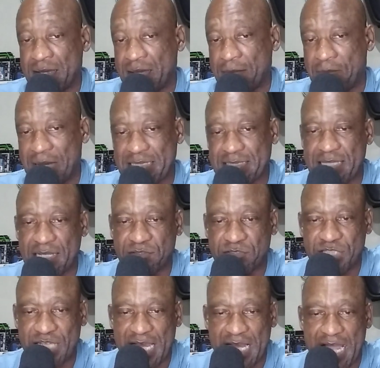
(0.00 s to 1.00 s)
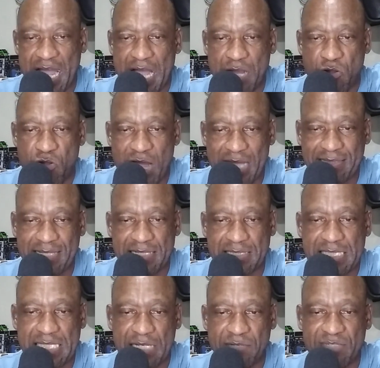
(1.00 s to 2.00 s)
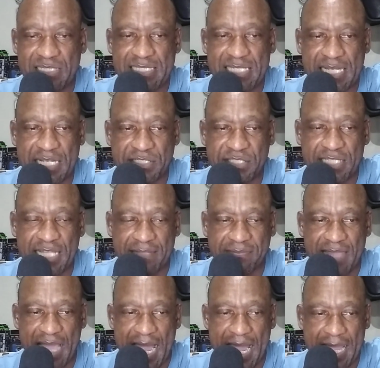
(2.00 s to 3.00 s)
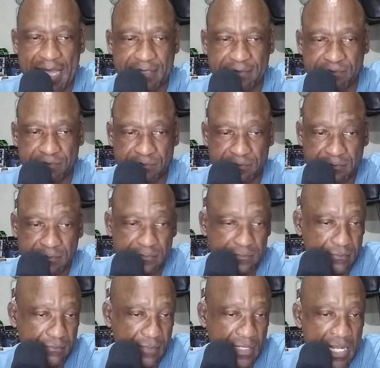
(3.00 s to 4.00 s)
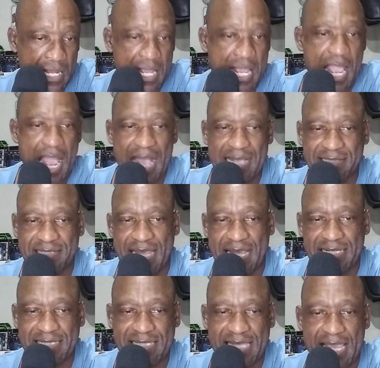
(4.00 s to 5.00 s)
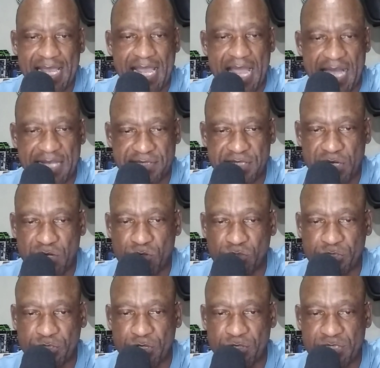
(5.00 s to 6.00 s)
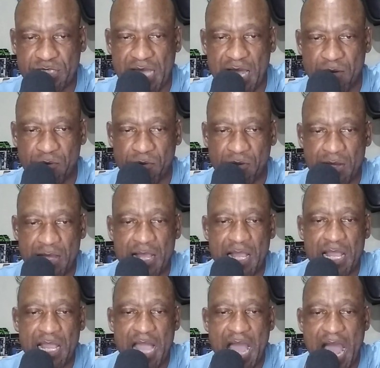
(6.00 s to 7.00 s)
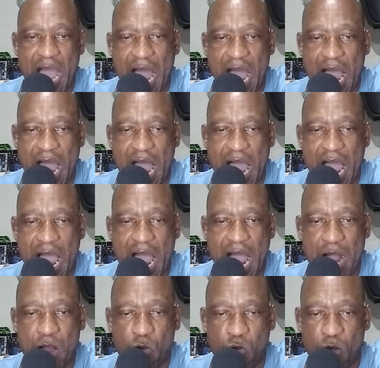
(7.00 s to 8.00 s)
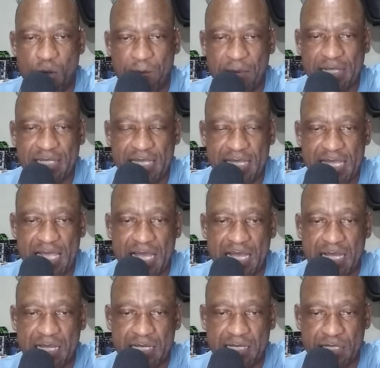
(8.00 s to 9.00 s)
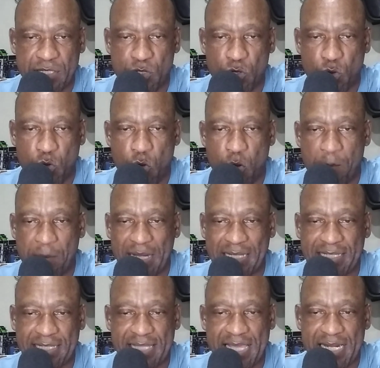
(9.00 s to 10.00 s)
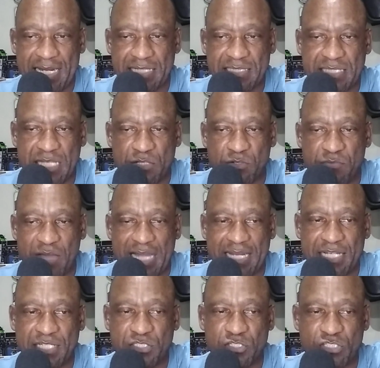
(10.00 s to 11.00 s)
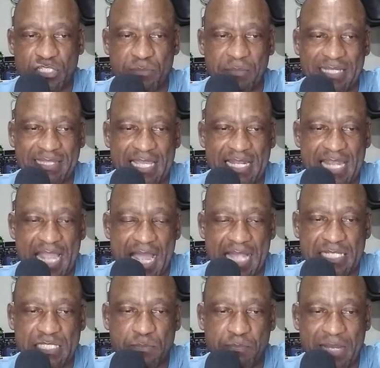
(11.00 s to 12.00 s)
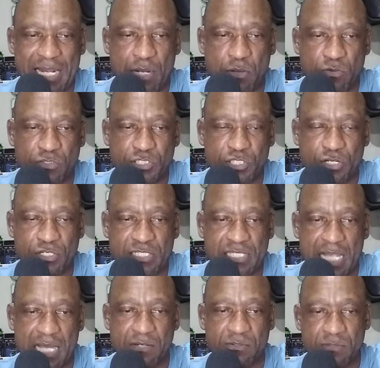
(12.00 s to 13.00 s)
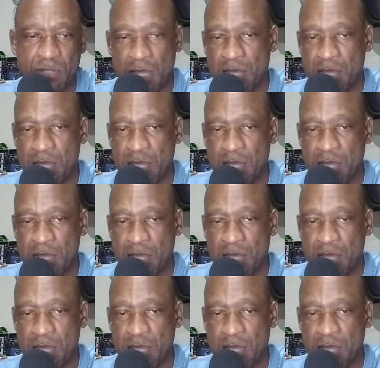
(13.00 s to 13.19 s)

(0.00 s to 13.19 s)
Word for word: Bastando checar com atenção e se candidatar. A CIC Casa e Construção, a companhia que ocupa a liderança no varejo de materiais para construção,